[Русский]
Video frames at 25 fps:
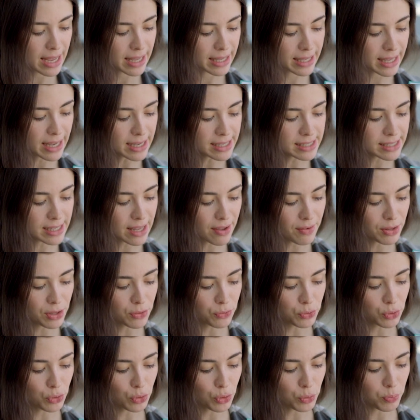я
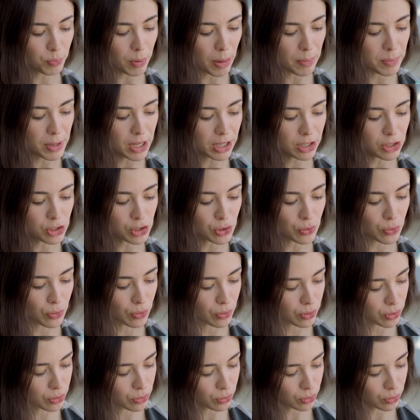ставила вот тут вот пометочку,